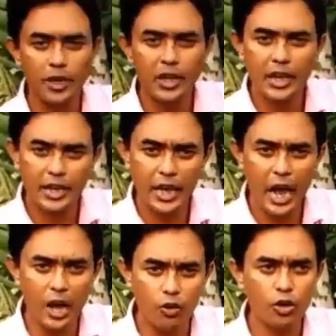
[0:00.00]
হিসেবে এই
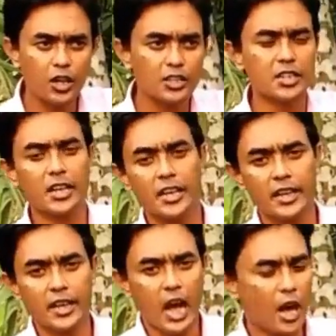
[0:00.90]
আগর গাছকে
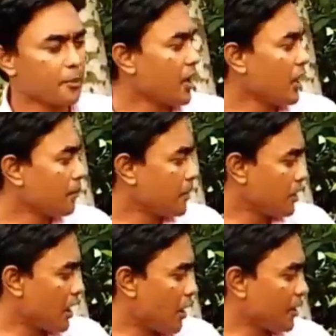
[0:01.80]
আমরা
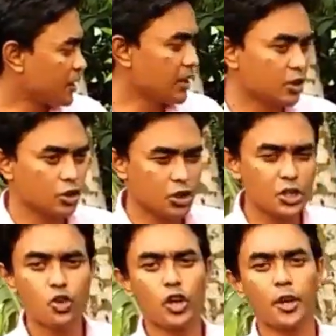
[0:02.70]
আমাদের
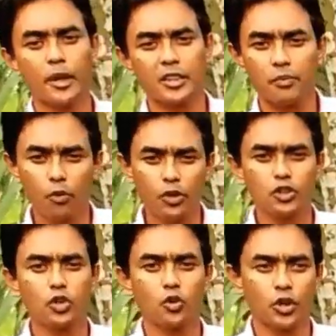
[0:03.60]
কৃষকের মাধ্যমে
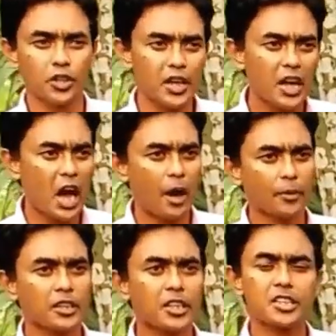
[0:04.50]
পরিচিত করে দিয়ে
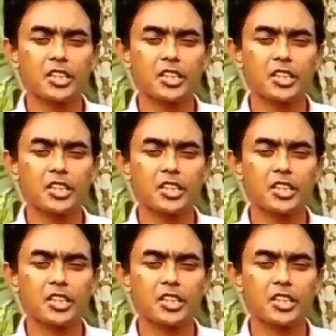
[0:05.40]
আমাদের